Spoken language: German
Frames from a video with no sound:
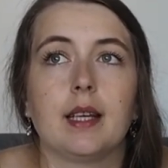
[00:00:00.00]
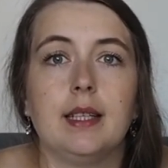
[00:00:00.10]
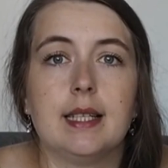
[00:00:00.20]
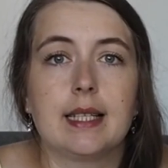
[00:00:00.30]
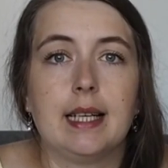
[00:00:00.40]

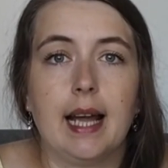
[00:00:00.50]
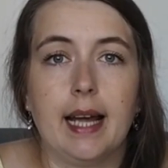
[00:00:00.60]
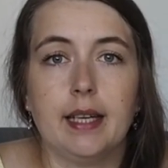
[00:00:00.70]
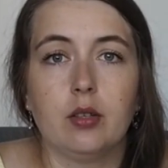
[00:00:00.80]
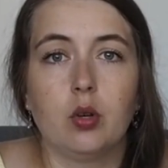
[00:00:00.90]
in diesen
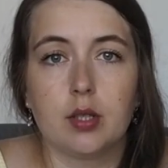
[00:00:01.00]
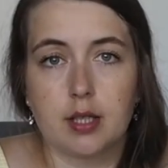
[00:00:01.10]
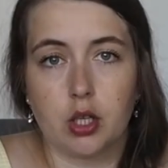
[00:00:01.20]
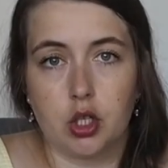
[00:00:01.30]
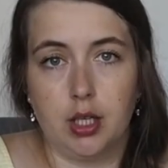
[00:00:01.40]
kleinen
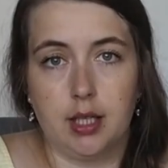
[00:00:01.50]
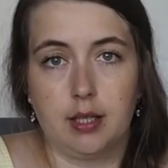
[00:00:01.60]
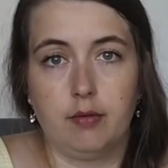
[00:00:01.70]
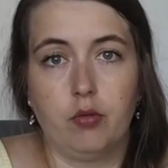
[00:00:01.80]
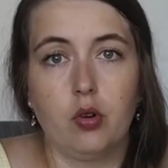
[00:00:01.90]

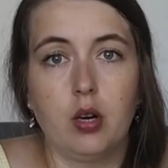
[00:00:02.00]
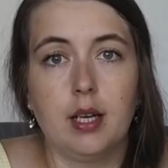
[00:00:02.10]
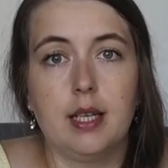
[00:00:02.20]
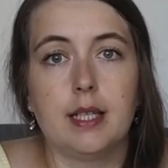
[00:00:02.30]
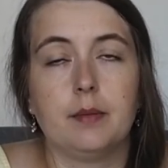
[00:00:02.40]
Kurzgeschichten
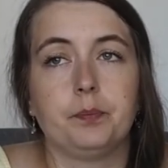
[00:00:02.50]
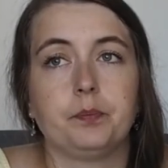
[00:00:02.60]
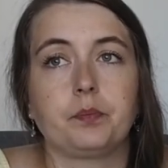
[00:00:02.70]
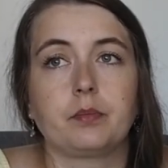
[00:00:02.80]
wirklich